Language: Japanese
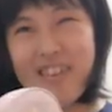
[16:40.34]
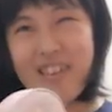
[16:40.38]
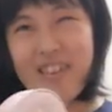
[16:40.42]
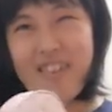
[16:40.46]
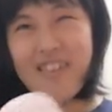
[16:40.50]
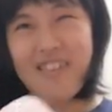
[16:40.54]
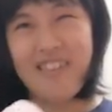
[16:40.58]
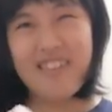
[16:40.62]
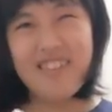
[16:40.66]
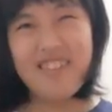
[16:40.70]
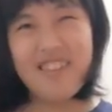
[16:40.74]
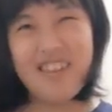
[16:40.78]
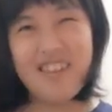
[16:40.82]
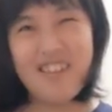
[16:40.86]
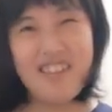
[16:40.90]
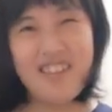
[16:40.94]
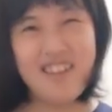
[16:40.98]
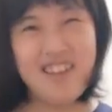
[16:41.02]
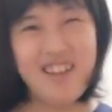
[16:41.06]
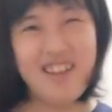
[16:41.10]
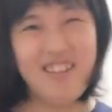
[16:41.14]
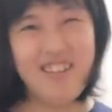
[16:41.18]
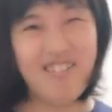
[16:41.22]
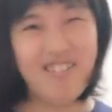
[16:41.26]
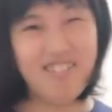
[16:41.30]
全然
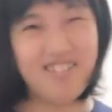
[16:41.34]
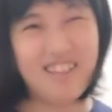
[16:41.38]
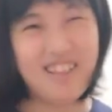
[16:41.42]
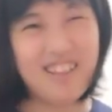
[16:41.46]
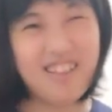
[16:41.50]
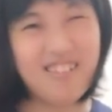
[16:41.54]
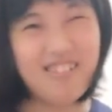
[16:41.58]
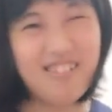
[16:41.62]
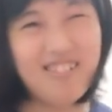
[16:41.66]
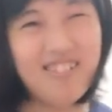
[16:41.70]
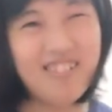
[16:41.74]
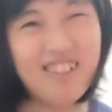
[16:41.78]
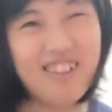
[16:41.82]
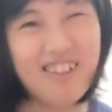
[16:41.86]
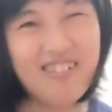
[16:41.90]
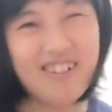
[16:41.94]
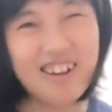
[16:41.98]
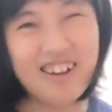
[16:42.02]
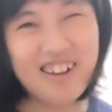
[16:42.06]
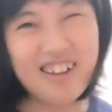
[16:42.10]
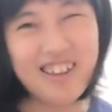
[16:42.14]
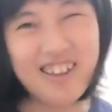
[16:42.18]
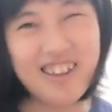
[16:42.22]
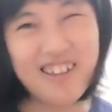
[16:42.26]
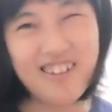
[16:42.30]
書店の方では
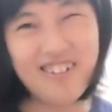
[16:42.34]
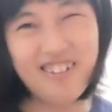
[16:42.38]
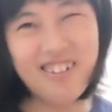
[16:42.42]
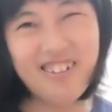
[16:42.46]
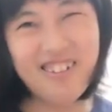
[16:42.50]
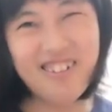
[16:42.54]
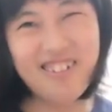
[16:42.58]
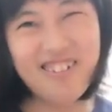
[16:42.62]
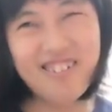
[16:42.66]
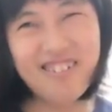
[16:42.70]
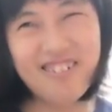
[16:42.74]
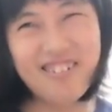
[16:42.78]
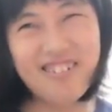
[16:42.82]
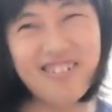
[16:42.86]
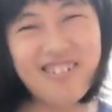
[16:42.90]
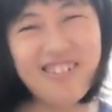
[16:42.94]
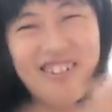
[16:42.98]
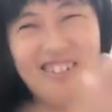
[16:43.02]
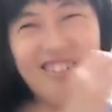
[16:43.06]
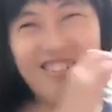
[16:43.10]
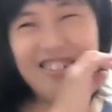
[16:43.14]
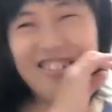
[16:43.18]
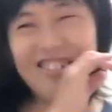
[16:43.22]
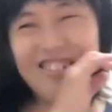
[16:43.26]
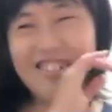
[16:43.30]
余裕の
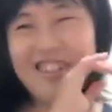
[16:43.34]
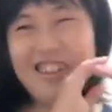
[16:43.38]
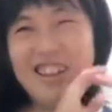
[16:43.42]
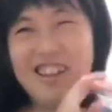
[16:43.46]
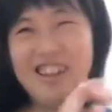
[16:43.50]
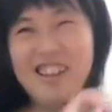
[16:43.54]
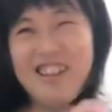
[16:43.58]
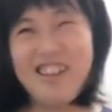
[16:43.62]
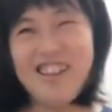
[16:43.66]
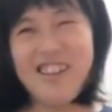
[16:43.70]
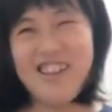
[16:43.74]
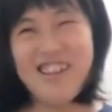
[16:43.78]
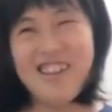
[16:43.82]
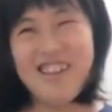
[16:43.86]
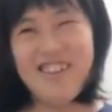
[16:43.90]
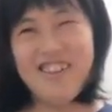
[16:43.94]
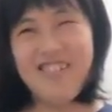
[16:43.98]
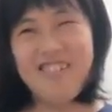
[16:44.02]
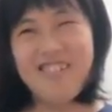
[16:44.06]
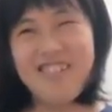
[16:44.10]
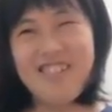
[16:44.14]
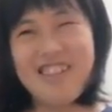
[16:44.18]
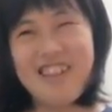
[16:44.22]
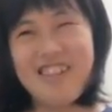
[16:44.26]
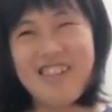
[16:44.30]
余裕で
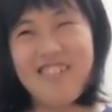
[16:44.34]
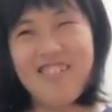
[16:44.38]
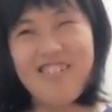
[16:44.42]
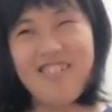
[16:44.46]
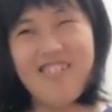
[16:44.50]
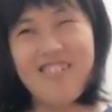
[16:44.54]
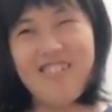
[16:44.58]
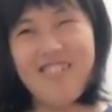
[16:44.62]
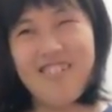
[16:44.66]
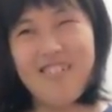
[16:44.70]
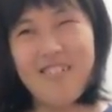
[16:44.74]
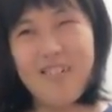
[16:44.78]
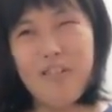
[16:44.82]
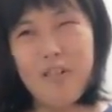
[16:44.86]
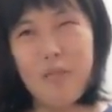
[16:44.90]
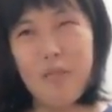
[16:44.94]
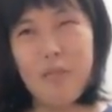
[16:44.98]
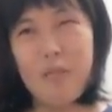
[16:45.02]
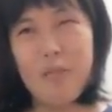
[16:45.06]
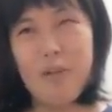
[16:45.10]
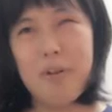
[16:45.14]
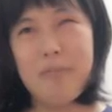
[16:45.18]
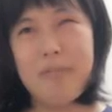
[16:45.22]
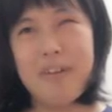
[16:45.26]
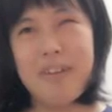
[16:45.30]
売ってると
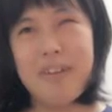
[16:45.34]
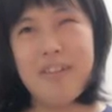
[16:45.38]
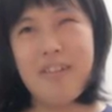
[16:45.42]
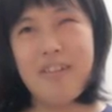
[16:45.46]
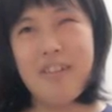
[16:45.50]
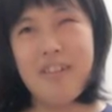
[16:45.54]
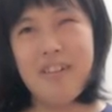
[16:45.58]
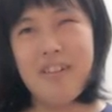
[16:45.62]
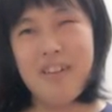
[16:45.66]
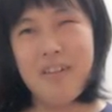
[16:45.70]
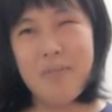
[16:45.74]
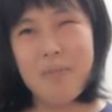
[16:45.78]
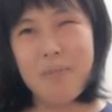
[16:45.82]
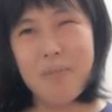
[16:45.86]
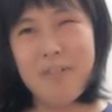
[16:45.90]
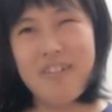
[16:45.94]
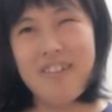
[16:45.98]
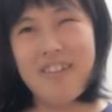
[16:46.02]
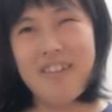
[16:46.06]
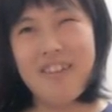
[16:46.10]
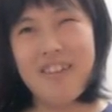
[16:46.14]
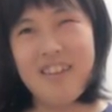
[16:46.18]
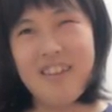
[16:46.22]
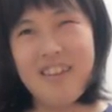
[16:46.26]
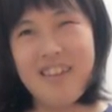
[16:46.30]
思いますも
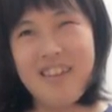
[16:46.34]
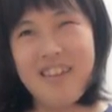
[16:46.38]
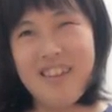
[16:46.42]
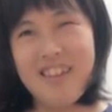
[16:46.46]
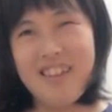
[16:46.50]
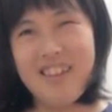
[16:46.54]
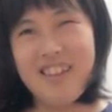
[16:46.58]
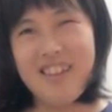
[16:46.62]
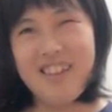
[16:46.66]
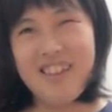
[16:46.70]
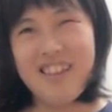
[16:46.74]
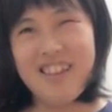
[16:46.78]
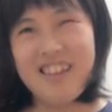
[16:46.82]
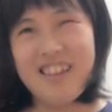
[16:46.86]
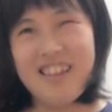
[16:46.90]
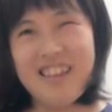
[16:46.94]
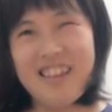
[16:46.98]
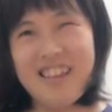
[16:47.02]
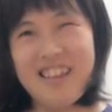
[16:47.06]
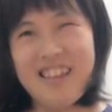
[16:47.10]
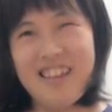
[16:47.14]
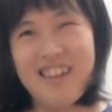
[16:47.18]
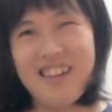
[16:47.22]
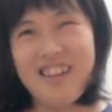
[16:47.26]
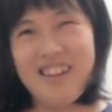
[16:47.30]
し
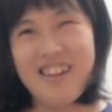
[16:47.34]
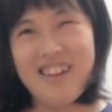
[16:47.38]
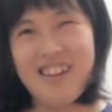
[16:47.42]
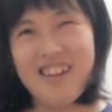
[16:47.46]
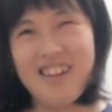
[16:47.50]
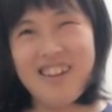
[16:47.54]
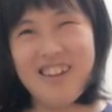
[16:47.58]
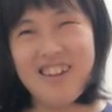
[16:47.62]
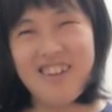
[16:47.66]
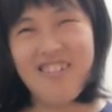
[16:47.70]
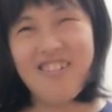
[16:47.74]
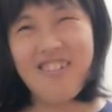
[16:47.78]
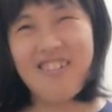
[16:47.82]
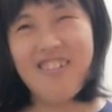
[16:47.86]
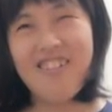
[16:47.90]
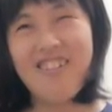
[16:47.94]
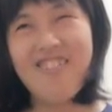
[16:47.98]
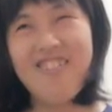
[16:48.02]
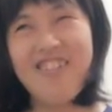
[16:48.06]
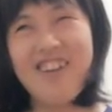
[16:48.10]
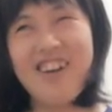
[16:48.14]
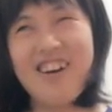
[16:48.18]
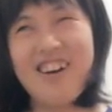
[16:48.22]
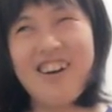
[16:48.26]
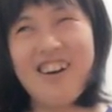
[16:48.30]
えー、ご興
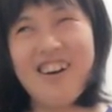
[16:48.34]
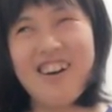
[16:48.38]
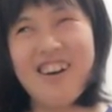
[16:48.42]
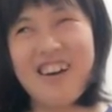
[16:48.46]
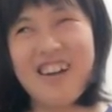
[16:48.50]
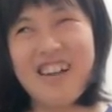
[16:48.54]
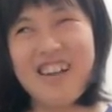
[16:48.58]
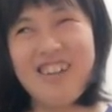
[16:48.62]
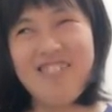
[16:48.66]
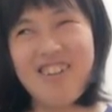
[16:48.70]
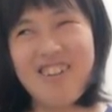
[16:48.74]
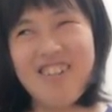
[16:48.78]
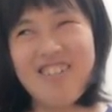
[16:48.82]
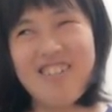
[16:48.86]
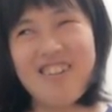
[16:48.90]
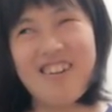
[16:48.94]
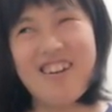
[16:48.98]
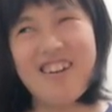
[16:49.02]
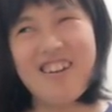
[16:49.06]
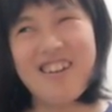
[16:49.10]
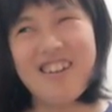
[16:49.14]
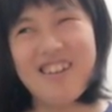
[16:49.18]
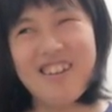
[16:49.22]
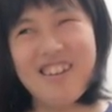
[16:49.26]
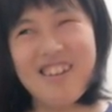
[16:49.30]
味がありましたら
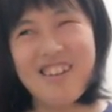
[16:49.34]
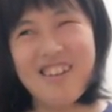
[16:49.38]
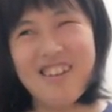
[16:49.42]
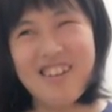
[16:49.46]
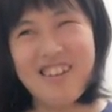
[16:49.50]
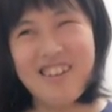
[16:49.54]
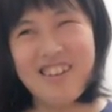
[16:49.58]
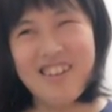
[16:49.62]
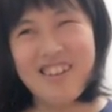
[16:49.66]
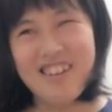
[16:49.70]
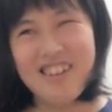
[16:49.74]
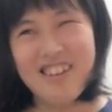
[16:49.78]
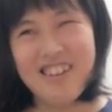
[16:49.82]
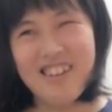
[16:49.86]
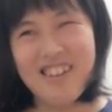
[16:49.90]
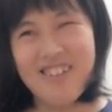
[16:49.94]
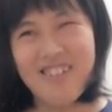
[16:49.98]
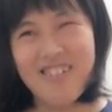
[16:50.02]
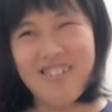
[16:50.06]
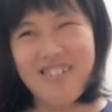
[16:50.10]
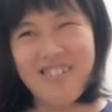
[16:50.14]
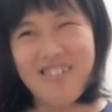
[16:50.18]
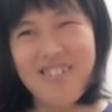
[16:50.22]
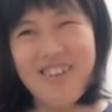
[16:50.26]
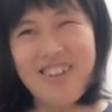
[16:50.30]

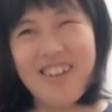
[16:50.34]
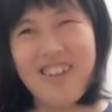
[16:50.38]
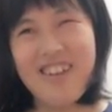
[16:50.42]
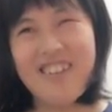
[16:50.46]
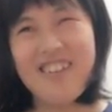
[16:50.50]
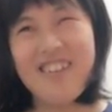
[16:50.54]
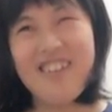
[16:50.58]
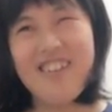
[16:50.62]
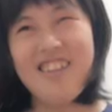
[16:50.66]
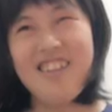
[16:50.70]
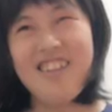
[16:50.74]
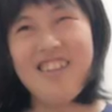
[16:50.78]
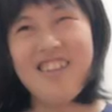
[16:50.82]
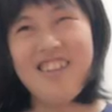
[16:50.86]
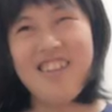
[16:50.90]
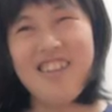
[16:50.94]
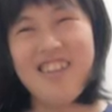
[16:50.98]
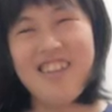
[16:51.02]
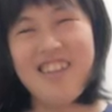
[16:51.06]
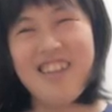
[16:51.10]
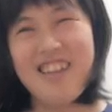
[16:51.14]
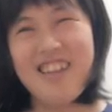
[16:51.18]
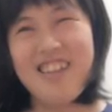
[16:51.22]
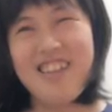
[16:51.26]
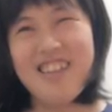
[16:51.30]
本屋さんに
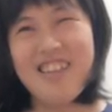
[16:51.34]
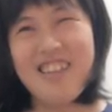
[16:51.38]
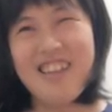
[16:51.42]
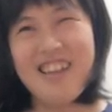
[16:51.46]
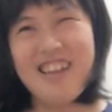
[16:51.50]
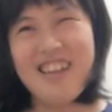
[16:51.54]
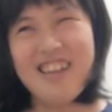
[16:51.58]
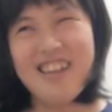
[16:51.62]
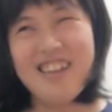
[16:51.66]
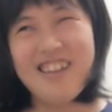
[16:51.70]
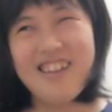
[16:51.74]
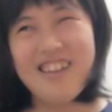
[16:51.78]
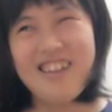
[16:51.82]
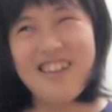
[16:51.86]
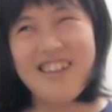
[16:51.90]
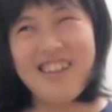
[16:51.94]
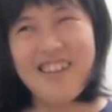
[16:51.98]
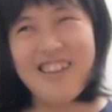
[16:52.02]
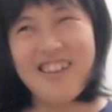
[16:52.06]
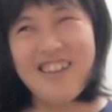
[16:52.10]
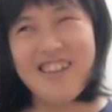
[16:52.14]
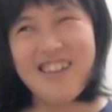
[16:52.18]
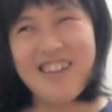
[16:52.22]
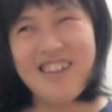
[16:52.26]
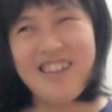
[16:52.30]
行って
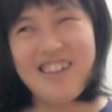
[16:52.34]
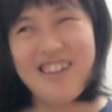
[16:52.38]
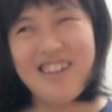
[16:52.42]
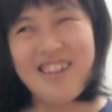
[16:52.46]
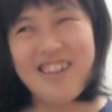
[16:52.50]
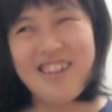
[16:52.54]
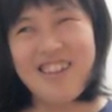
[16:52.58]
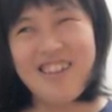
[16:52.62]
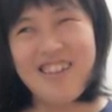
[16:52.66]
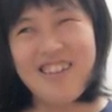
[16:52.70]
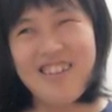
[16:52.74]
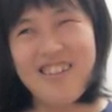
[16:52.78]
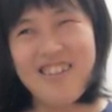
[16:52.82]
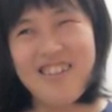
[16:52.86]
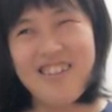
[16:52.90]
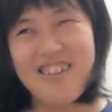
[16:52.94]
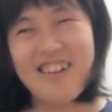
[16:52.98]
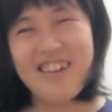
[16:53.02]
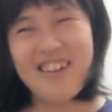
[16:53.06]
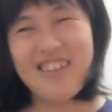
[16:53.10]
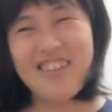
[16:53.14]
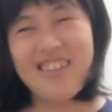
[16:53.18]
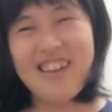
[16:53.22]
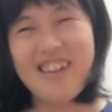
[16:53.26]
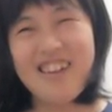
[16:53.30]

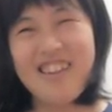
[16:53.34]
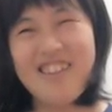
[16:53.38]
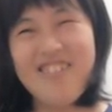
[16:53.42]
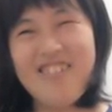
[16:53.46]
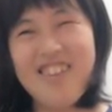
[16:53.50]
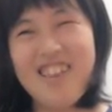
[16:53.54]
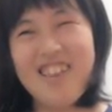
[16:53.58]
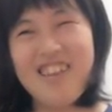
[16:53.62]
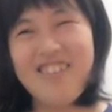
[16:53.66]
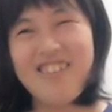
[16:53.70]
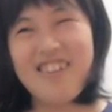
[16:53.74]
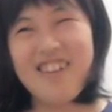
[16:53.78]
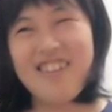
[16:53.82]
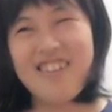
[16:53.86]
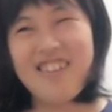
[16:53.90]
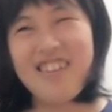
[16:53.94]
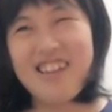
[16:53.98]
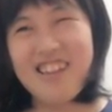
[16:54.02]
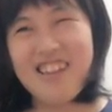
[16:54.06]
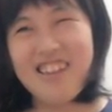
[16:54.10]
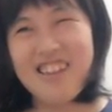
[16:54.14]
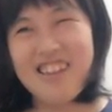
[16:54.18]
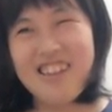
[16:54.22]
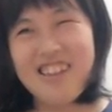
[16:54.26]
探されてみてくださいい